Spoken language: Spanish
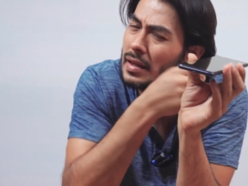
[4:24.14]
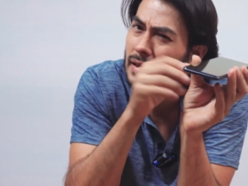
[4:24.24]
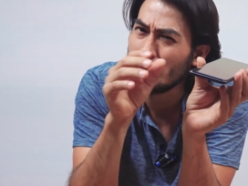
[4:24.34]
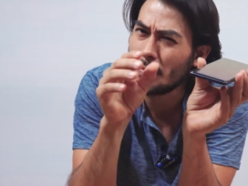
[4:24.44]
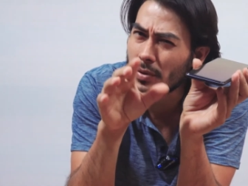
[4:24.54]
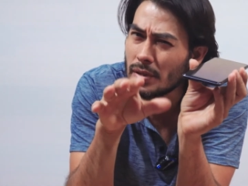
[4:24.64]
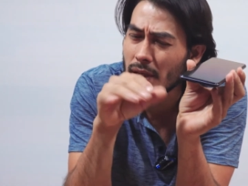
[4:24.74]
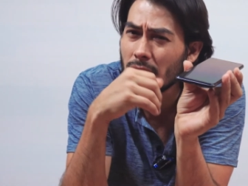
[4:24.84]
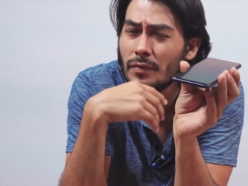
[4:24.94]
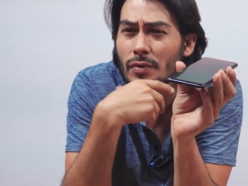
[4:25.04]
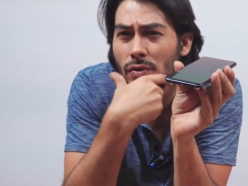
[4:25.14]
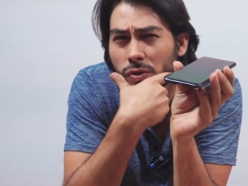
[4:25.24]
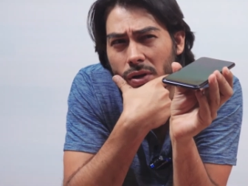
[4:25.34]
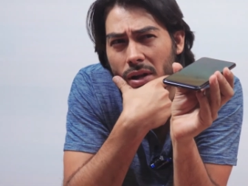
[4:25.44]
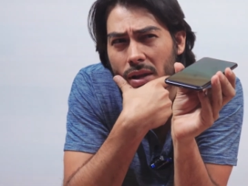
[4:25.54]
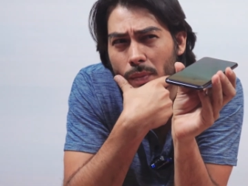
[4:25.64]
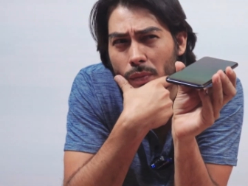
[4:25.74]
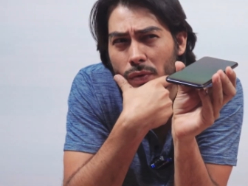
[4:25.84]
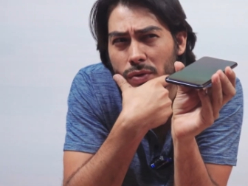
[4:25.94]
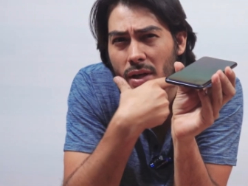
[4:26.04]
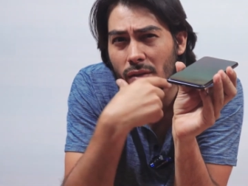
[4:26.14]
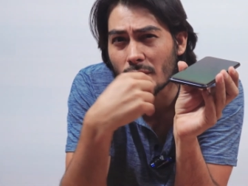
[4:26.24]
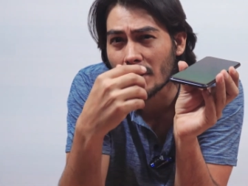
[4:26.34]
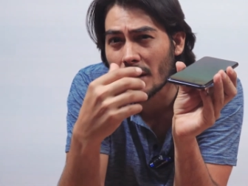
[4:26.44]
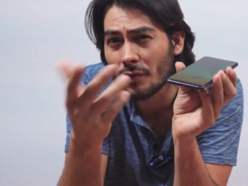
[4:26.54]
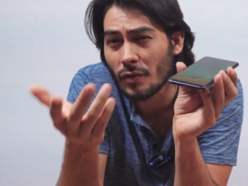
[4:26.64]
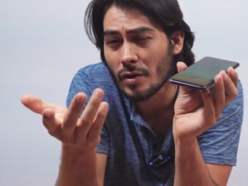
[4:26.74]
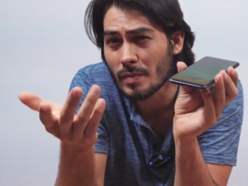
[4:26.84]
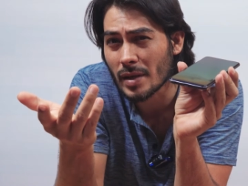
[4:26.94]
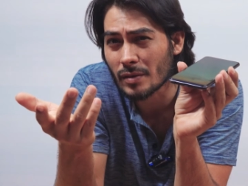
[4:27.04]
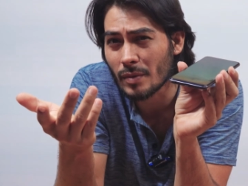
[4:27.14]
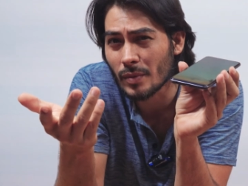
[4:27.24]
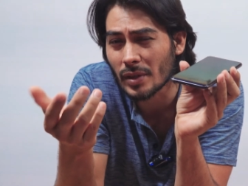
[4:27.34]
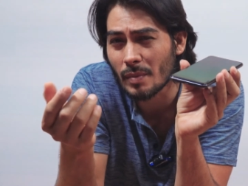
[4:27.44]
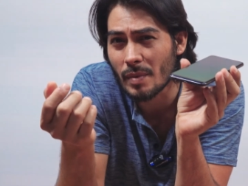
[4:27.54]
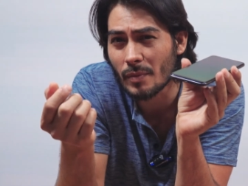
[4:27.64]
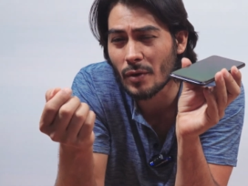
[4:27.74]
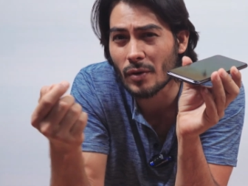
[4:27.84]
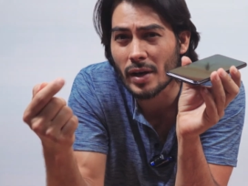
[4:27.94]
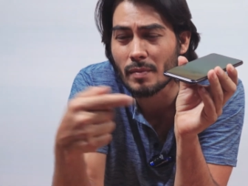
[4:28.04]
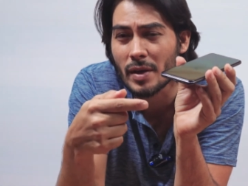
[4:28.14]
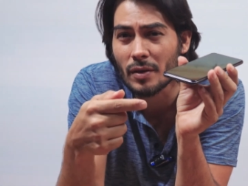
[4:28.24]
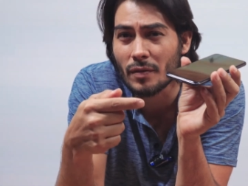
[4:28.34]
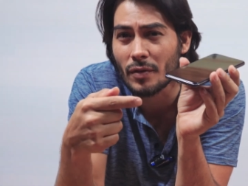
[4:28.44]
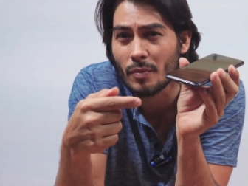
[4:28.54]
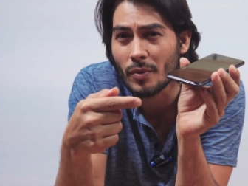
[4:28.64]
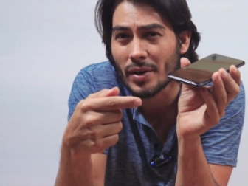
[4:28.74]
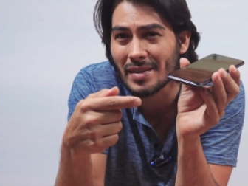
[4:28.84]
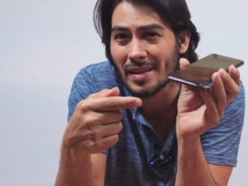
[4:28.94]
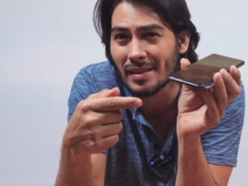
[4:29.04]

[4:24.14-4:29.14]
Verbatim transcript: el tipo C funciona de muchas otras formas, como también colocar micrófono por esa